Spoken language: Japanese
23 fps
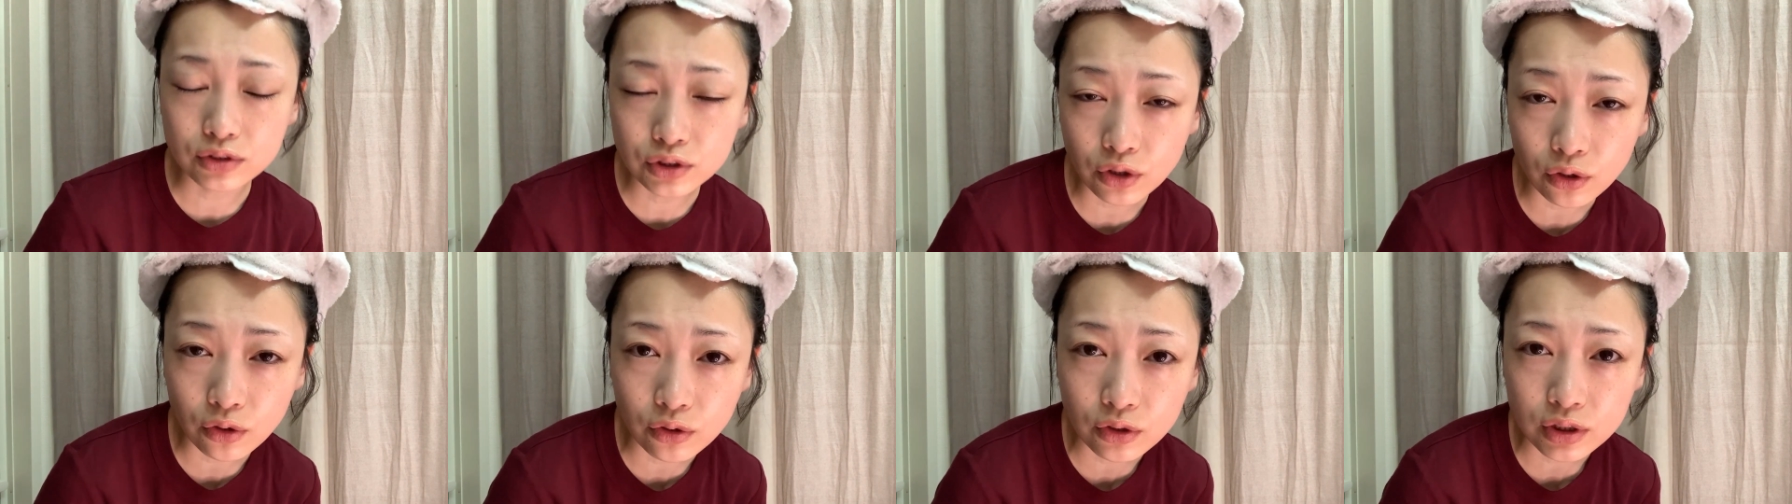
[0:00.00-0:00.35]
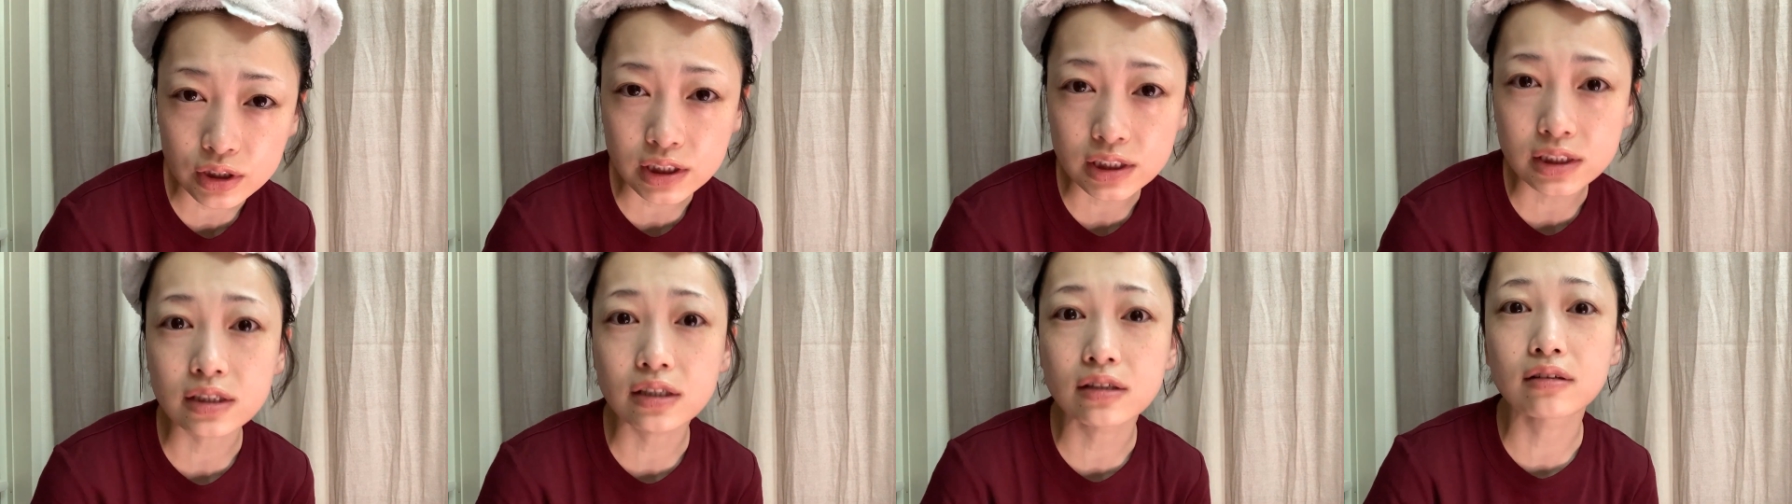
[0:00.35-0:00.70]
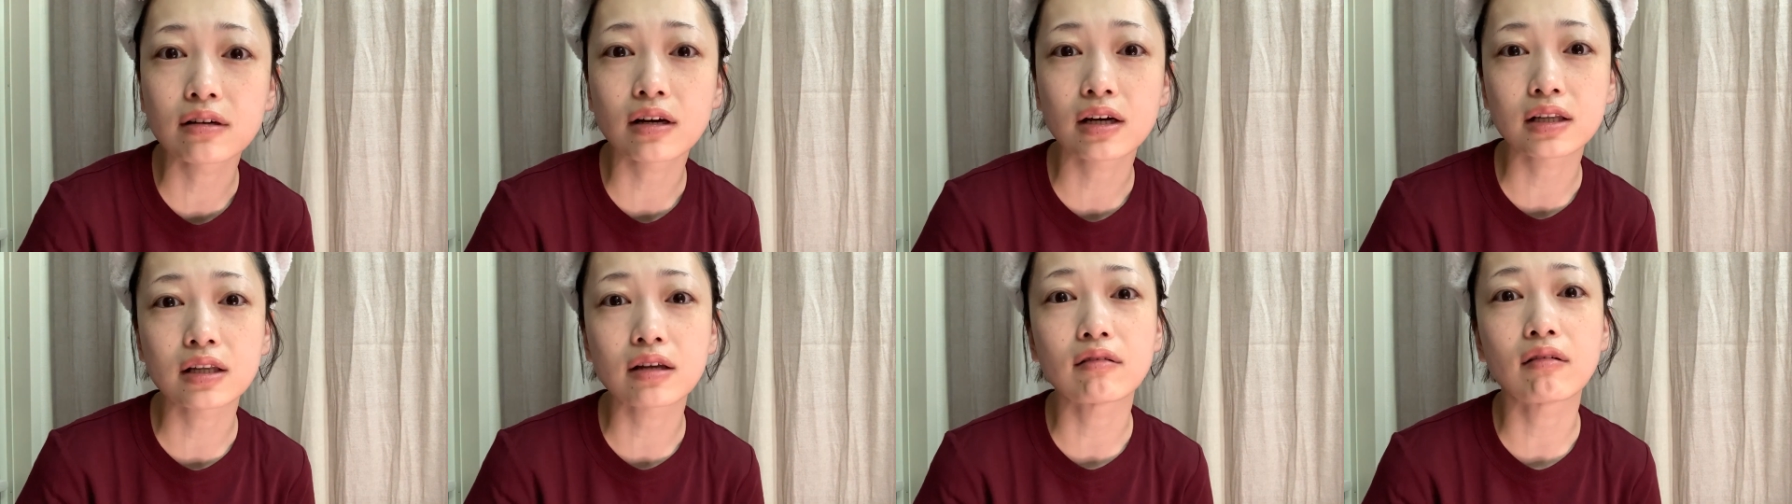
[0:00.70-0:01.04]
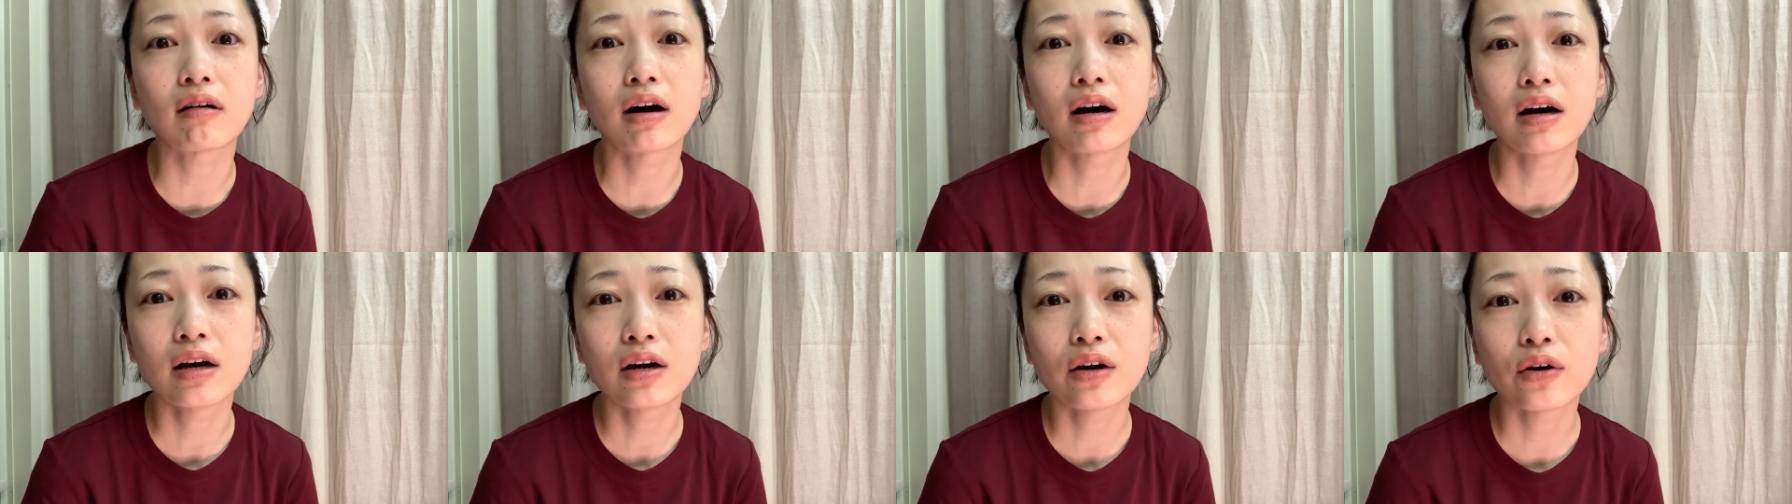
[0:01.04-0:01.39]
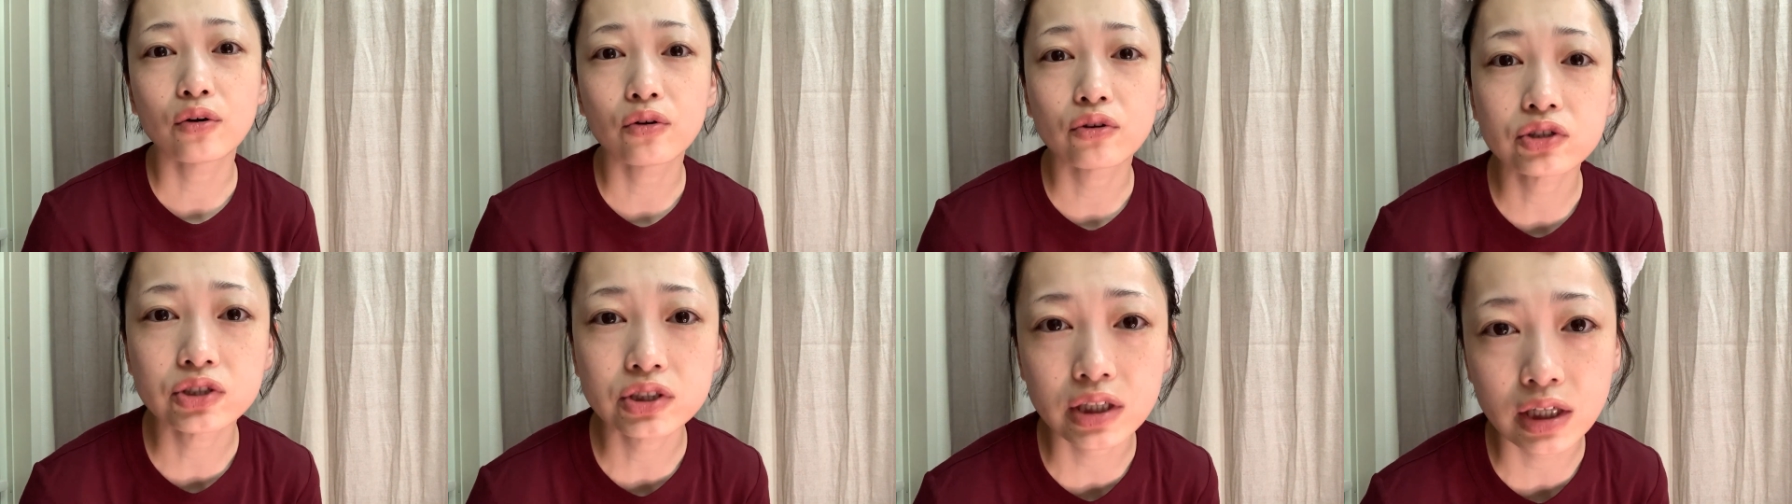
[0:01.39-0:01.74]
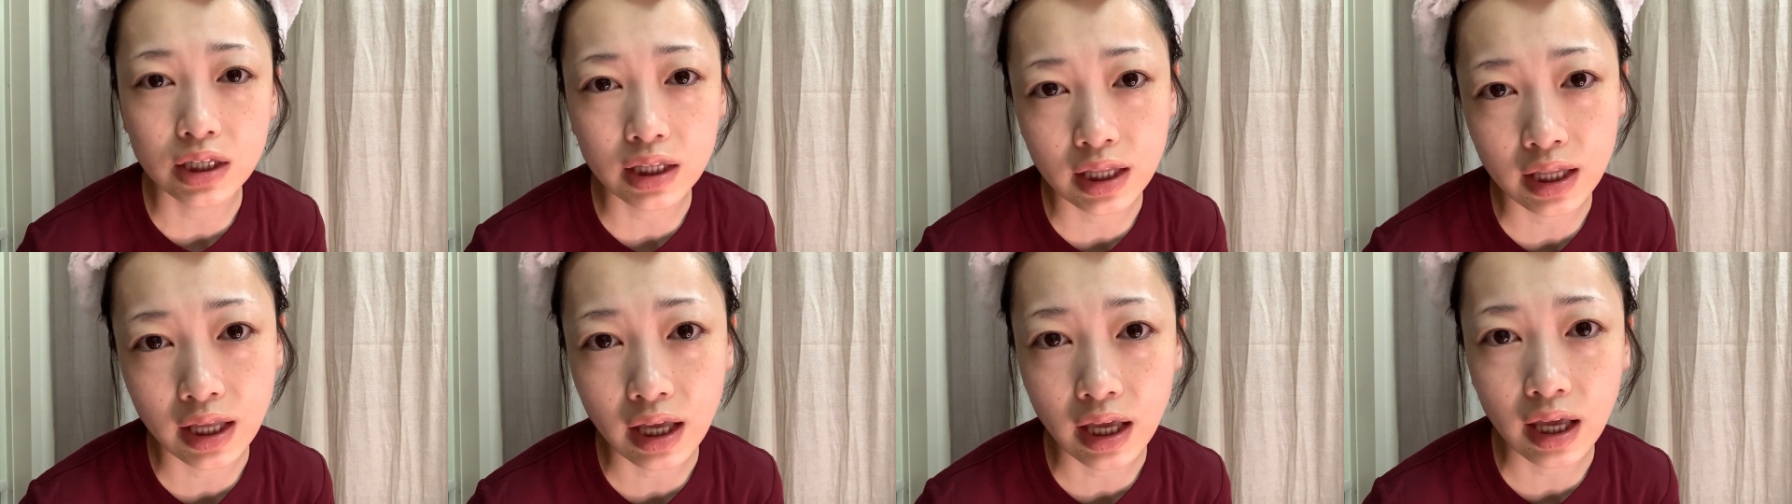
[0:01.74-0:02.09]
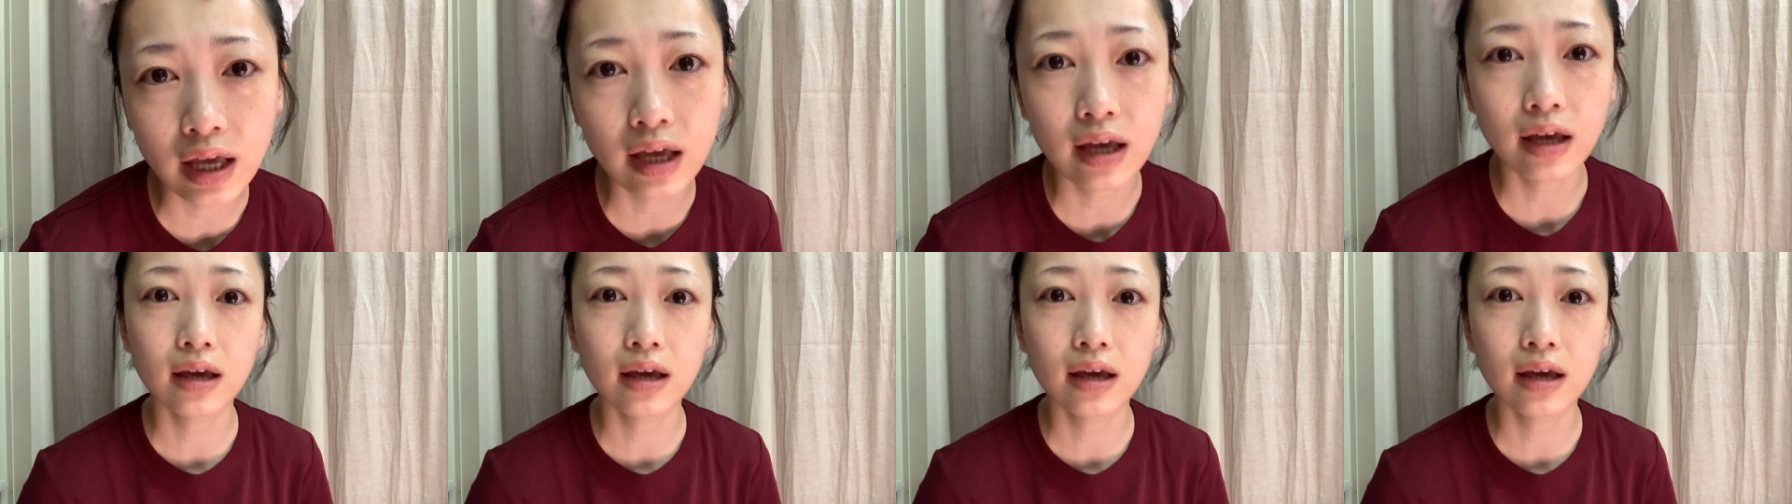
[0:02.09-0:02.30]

情報知ってる方は教えて